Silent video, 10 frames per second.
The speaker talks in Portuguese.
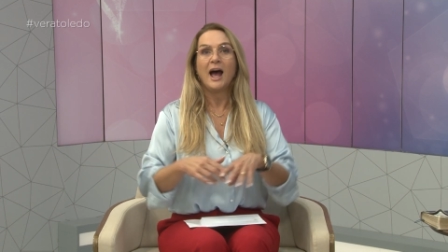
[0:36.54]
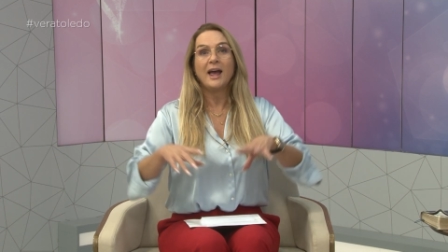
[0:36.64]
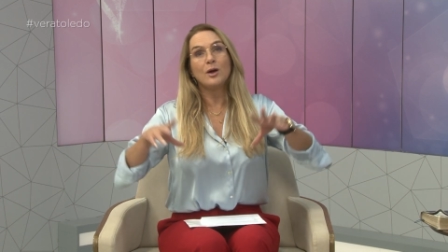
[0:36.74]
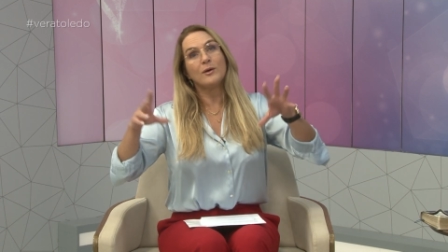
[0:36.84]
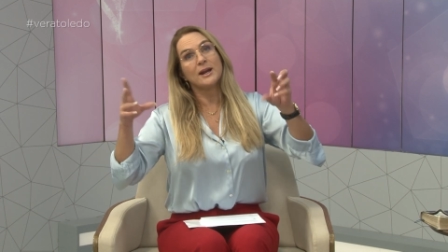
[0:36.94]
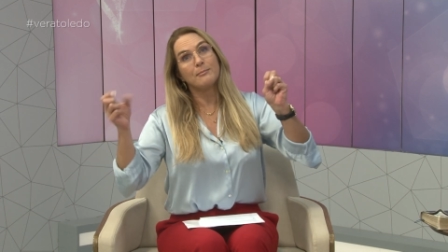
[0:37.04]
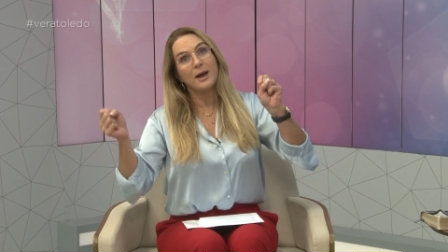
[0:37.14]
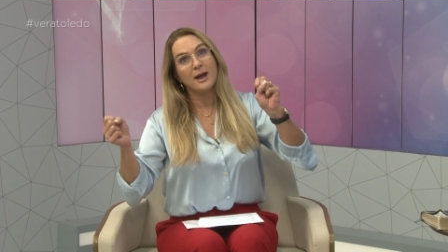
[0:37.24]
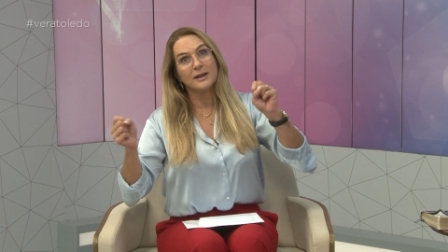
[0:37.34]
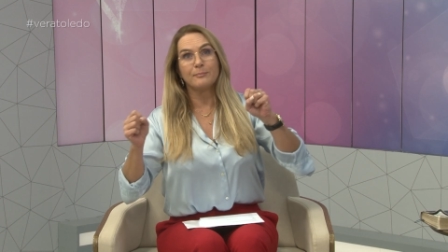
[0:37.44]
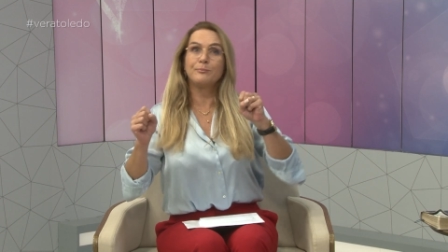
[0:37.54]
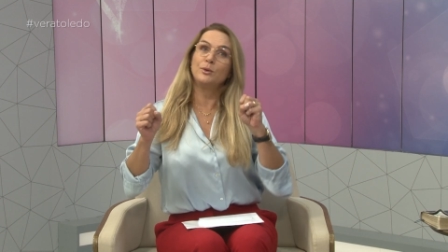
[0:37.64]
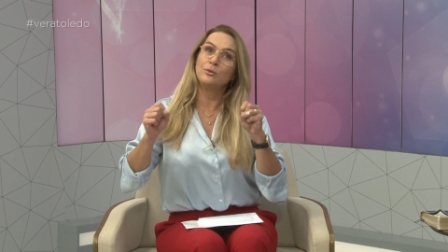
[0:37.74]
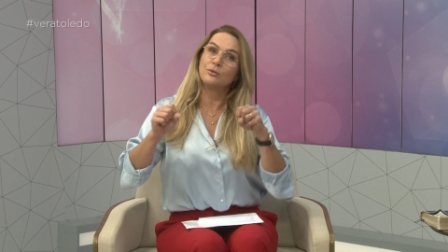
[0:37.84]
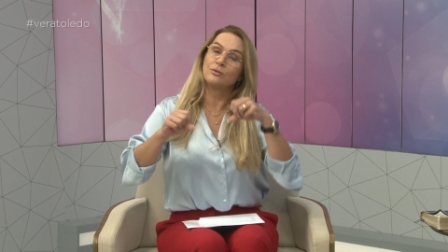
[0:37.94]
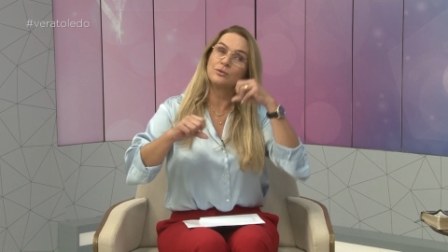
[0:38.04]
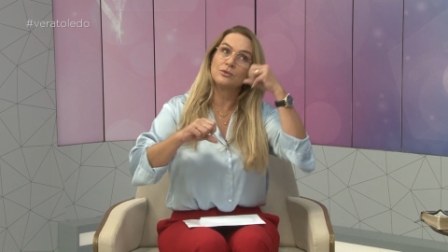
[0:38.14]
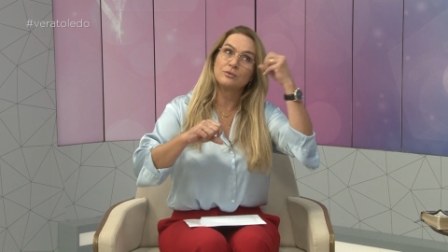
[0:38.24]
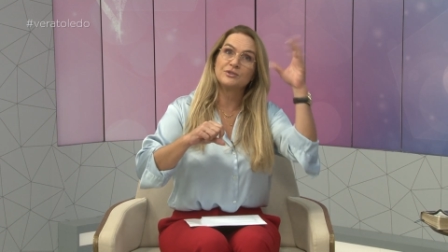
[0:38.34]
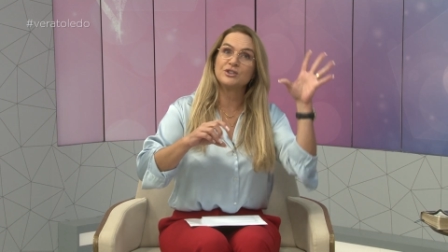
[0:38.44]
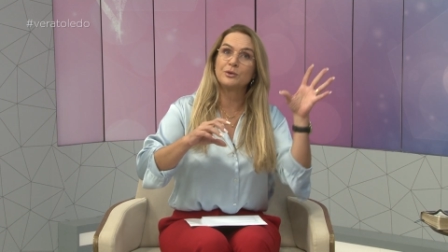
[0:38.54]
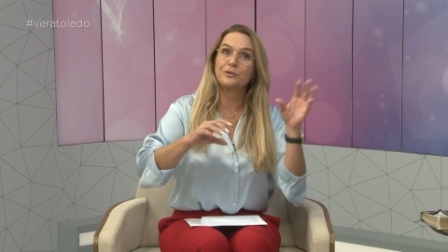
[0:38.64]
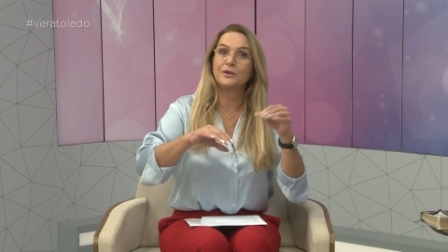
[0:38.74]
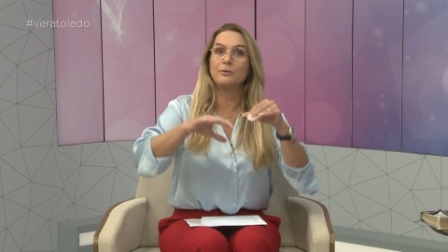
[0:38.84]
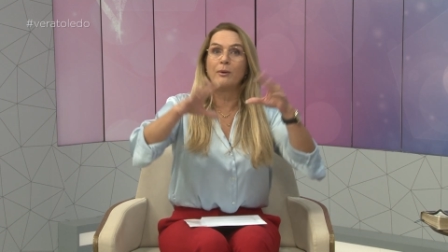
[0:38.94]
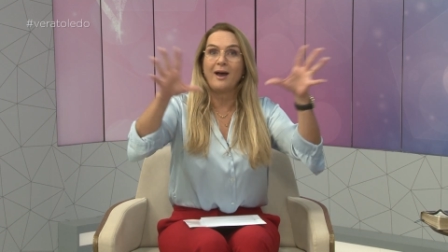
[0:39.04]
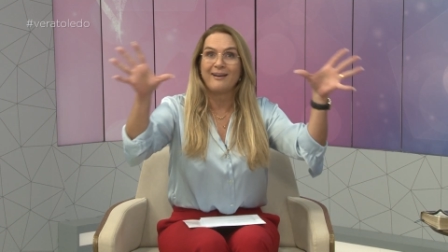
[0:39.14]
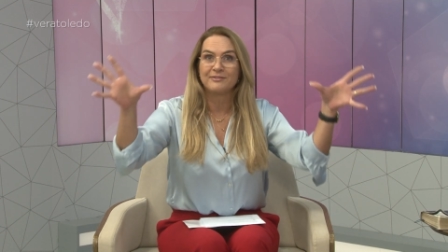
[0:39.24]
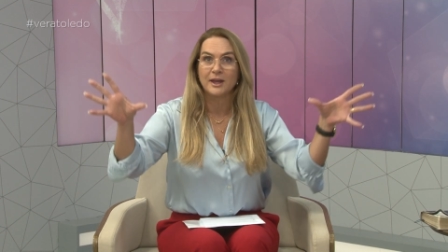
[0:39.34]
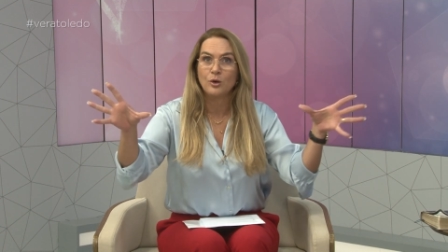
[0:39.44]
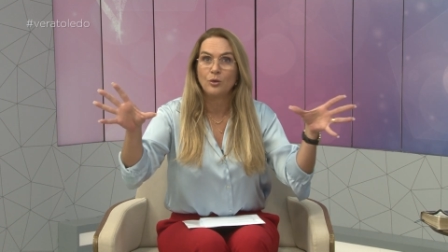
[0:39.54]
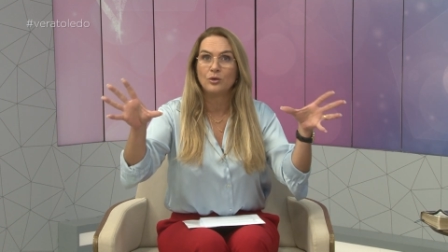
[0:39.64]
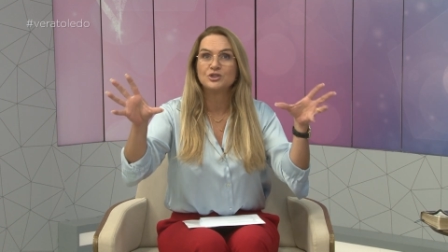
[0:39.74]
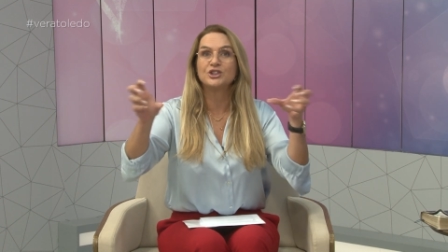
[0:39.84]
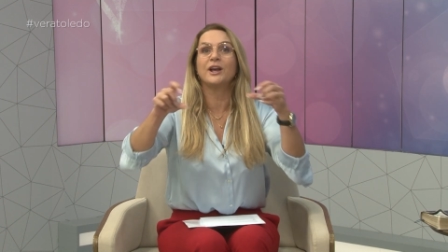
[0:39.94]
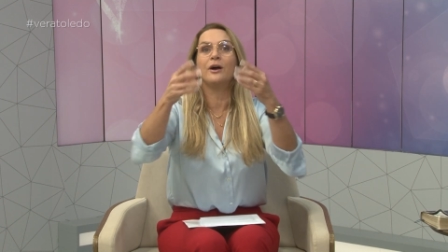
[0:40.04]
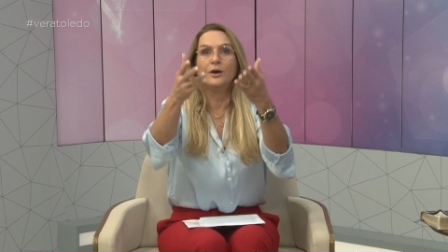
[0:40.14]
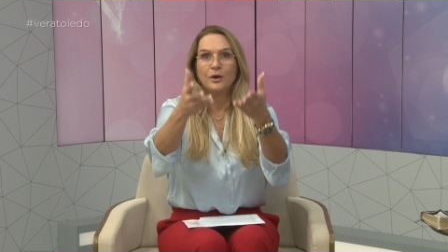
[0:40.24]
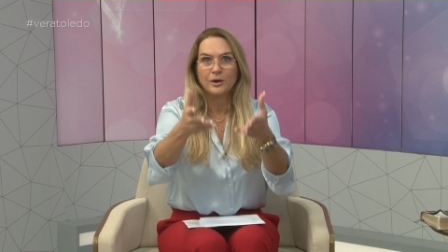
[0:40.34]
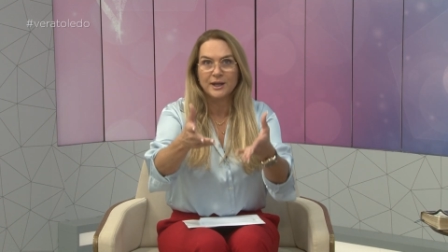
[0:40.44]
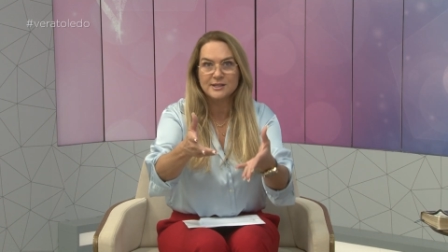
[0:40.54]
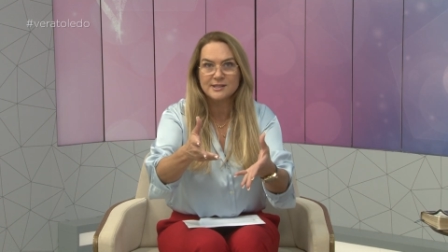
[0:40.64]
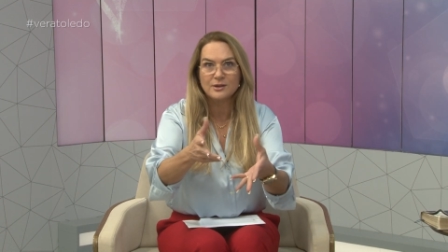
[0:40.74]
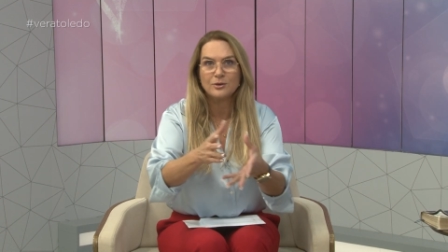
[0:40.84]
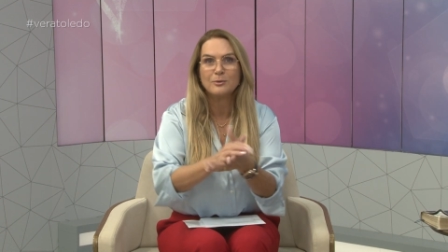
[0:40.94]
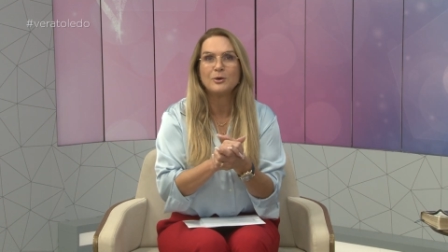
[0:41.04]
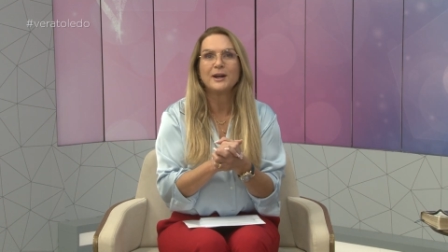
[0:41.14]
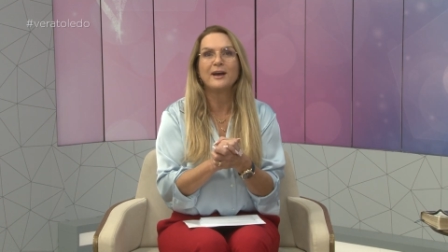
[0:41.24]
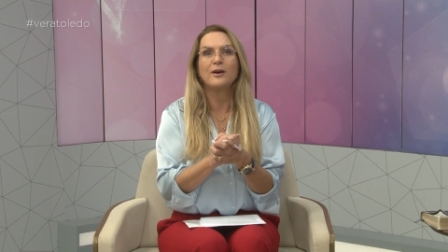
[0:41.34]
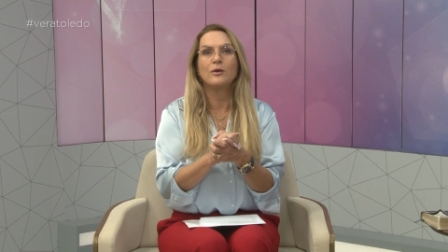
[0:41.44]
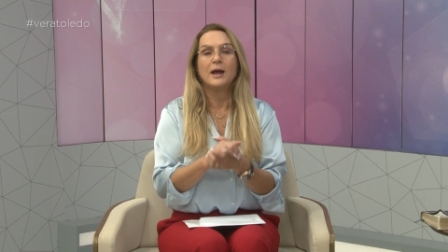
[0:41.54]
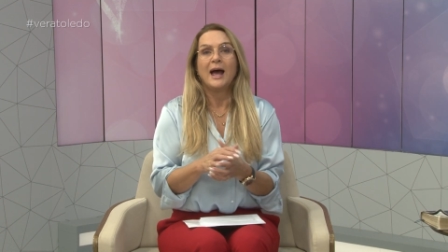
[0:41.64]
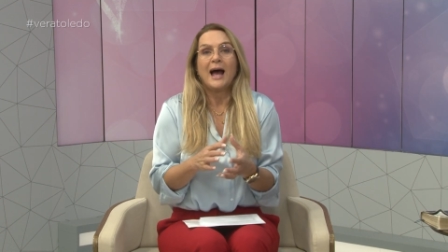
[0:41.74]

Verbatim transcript: Ah, eu era magra, pum, pum tive um filho, ah, fiquei gordinha questão hormonal.